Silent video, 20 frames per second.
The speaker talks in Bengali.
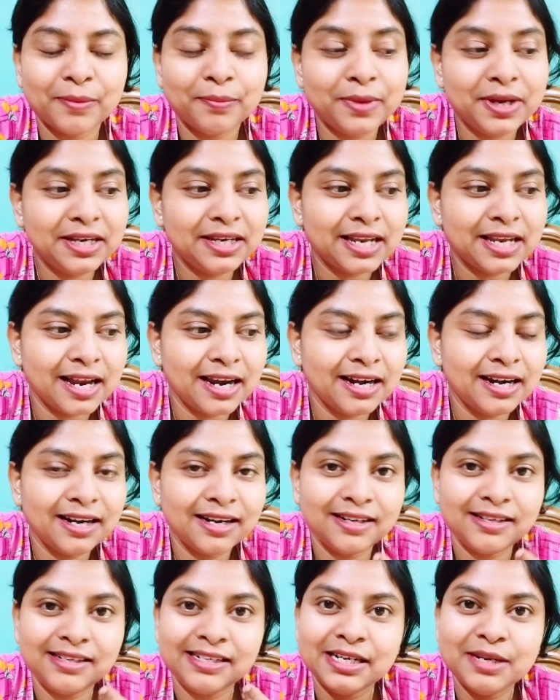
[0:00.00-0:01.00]
মেয়েটার
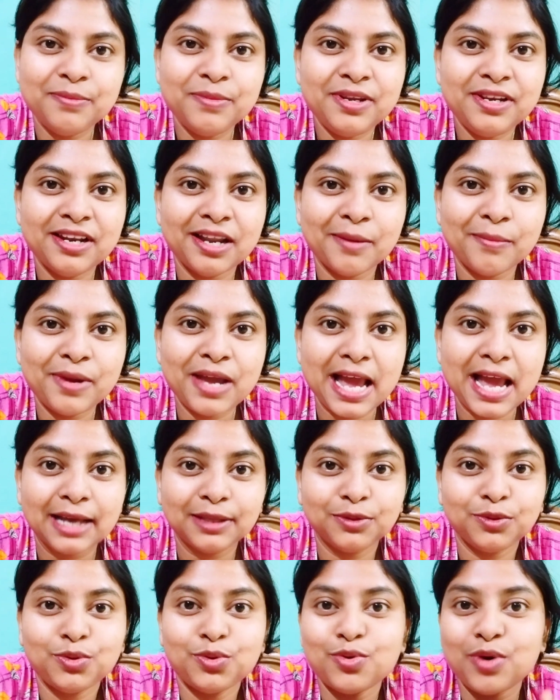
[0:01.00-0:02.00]
রিমির নামে
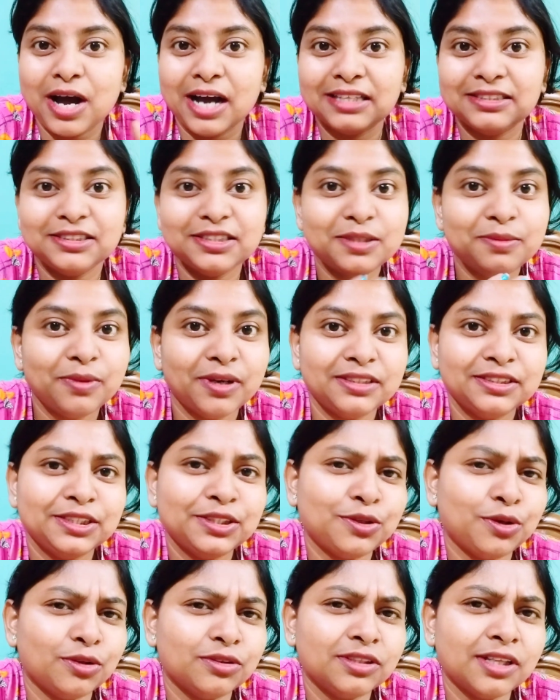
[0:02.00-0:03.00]
এত আজে বাজে
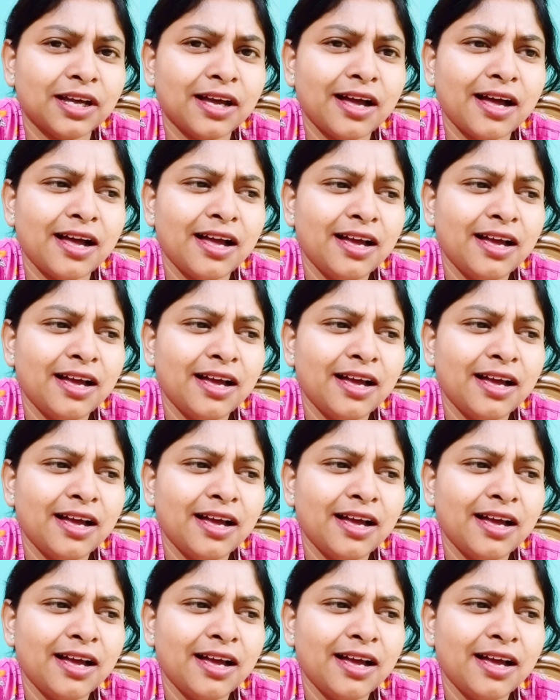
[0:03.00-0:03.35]
কথা